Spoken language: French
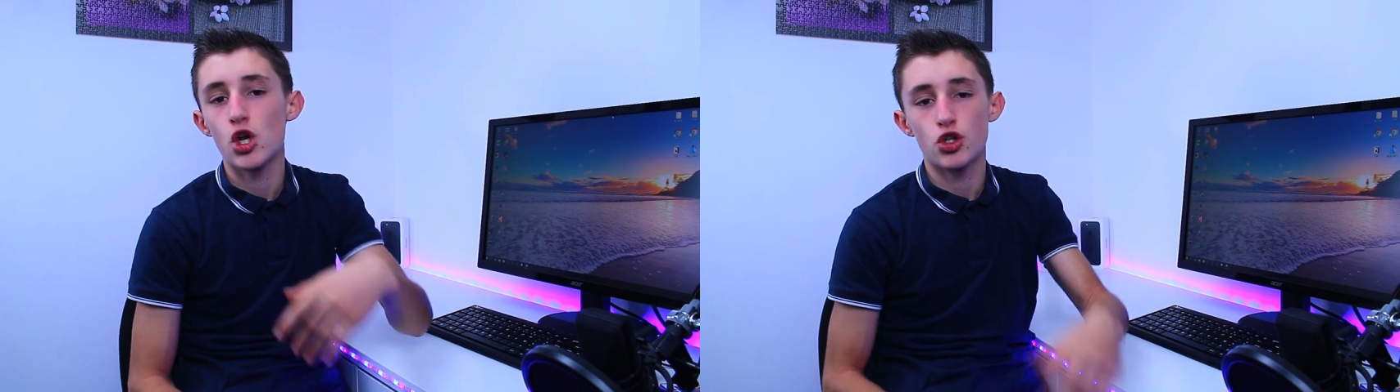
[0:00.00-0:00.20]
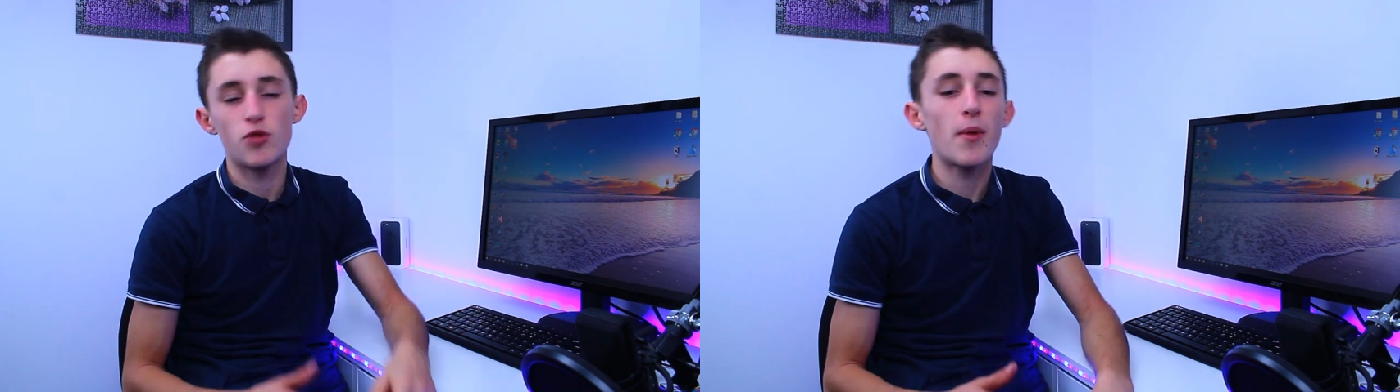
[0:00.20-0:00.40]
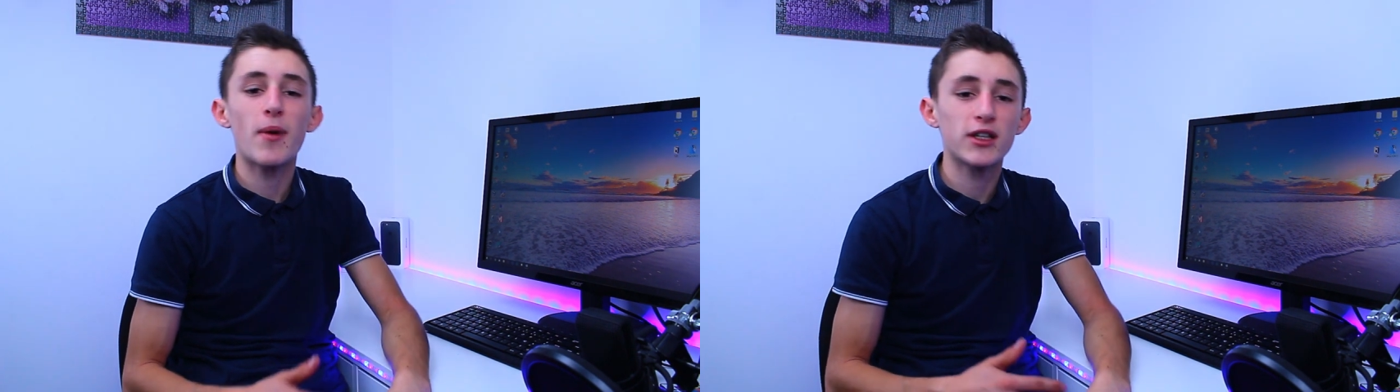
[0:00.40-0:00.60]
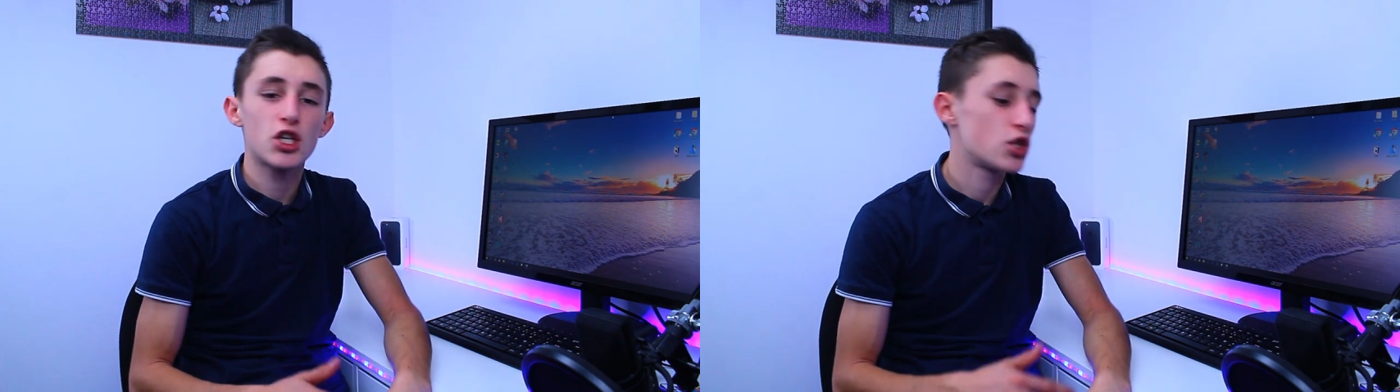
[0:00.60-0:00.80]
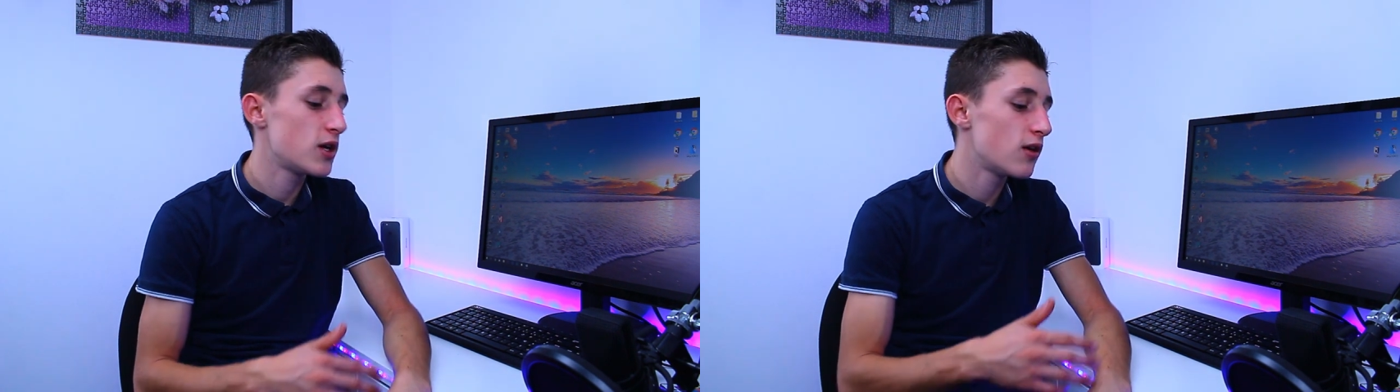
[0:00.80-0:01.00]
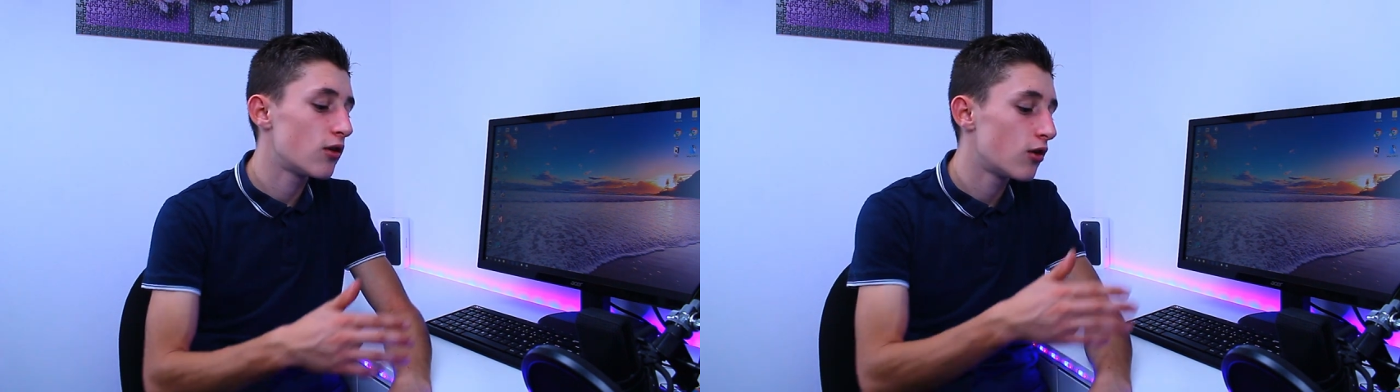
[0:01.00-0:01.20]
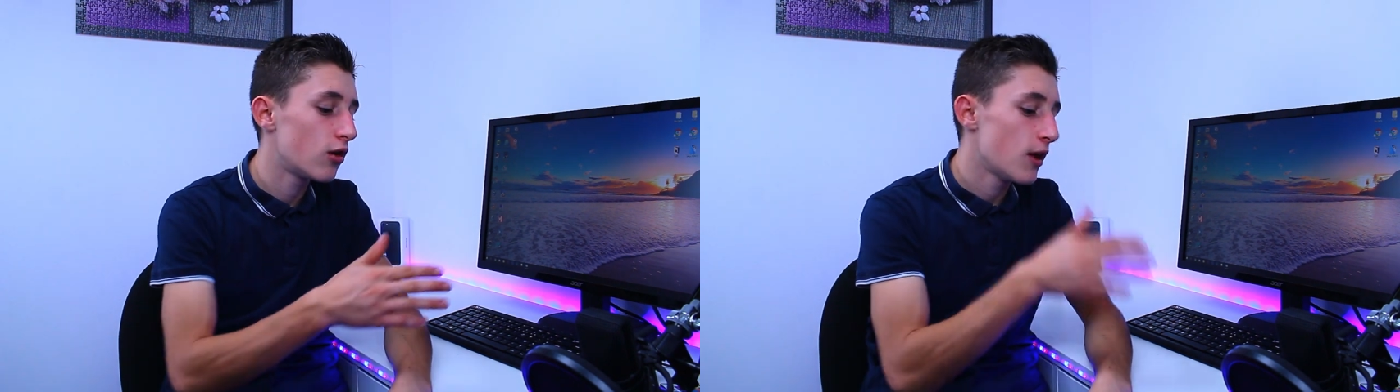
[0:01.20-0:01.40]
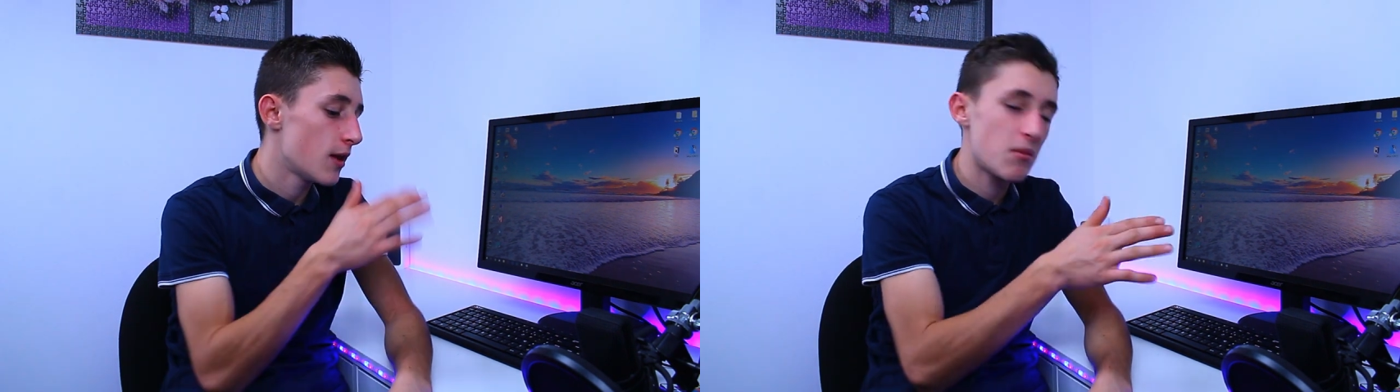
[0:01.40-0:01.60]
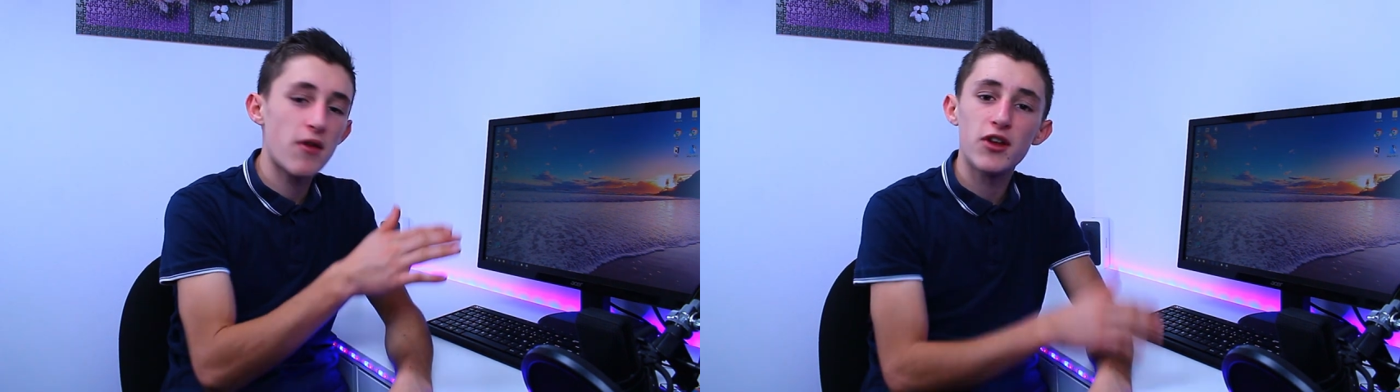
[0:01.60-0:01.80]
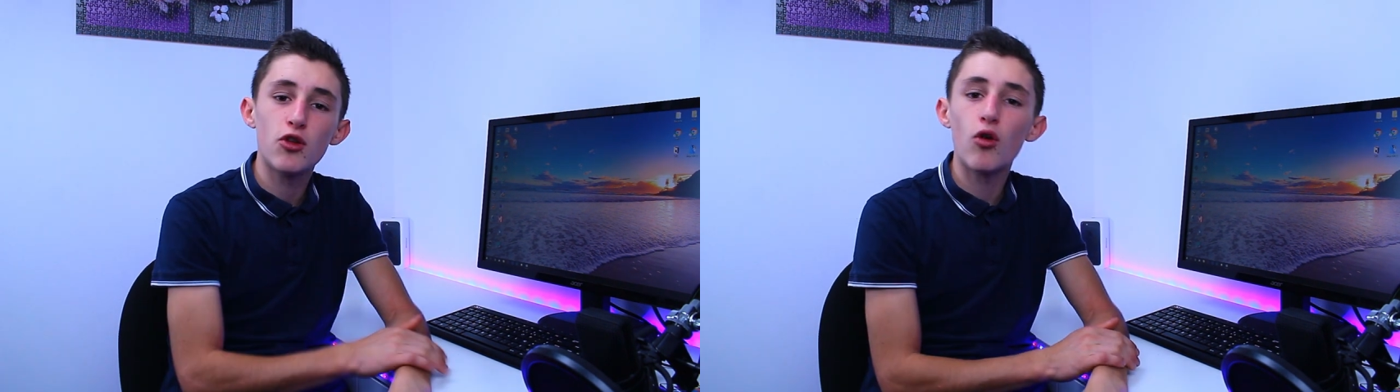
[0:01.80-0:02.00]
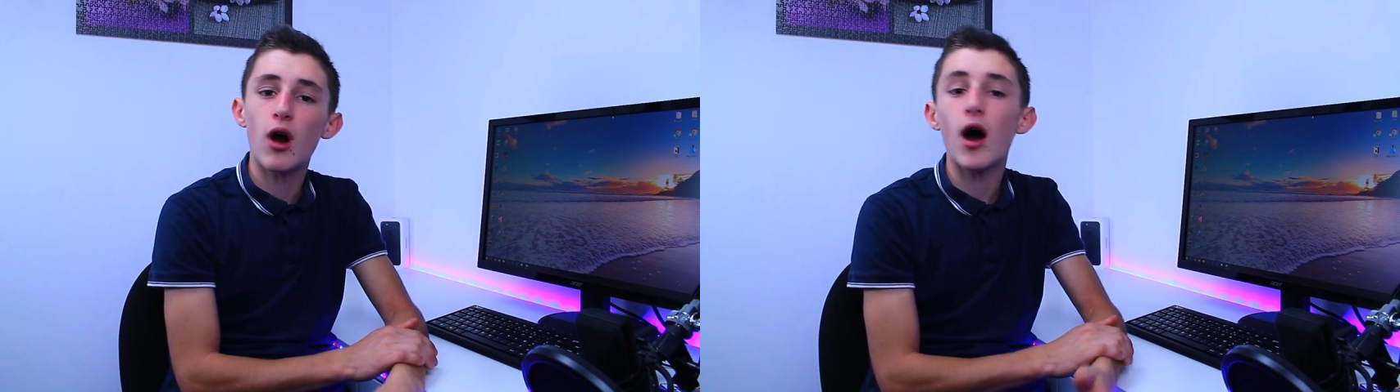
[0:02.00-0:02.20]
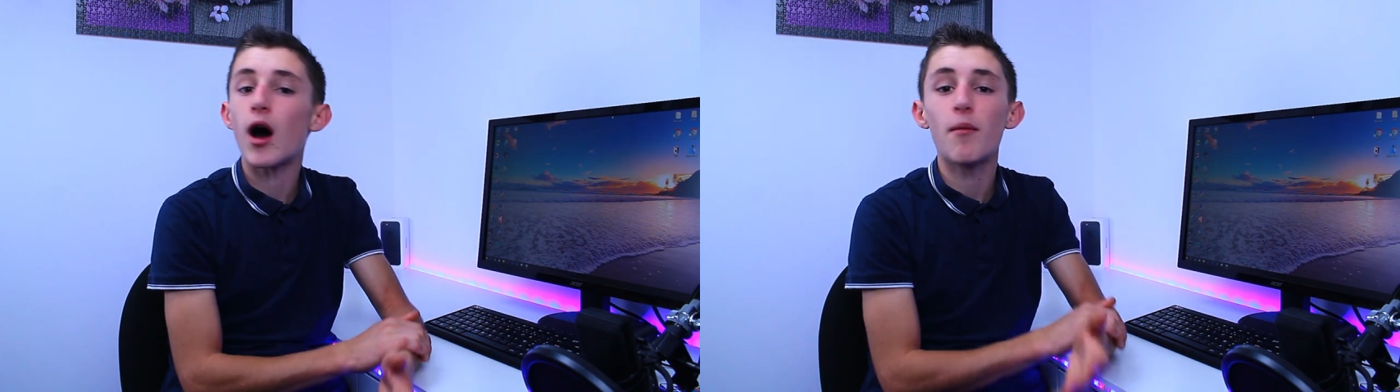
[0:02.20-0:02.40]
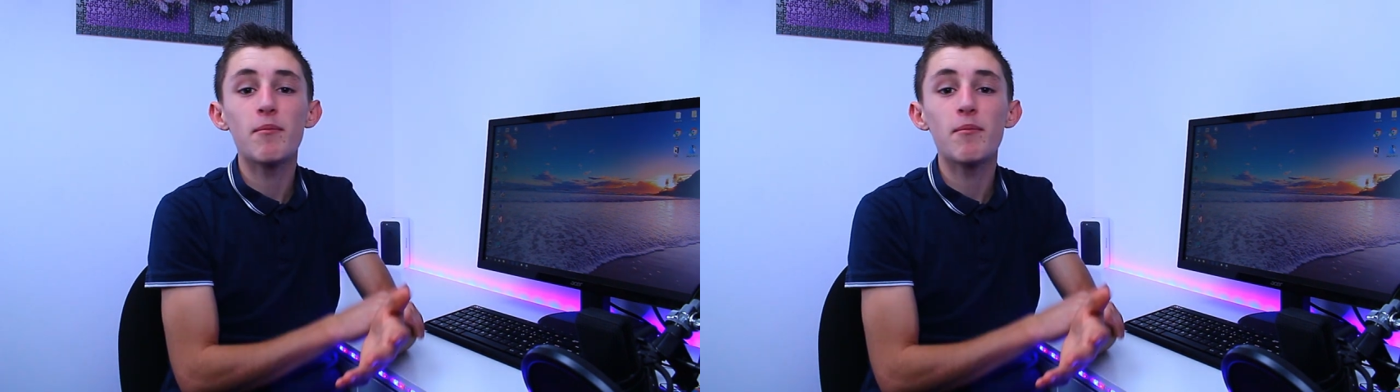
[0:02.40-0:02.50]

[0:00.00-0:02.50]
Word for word: je vais pas partager euh, mes vidéos à